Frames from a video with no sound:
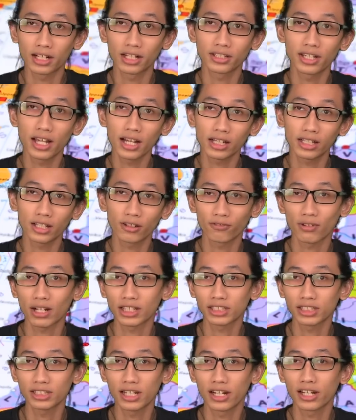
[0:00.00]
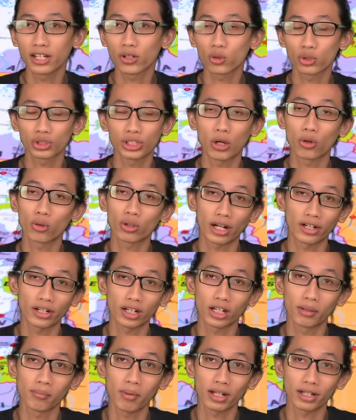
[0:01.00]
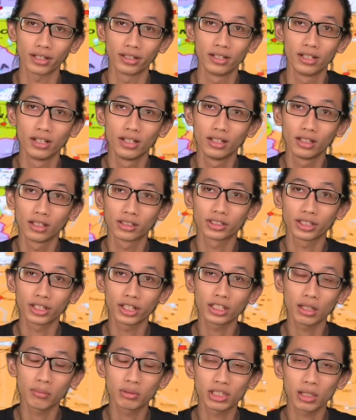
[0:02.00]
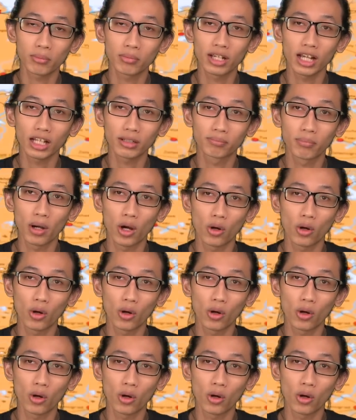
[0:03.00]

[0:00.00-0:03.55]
adanya invasi dari Rusia Ukraina kemarin. Jadi kita bisa melihat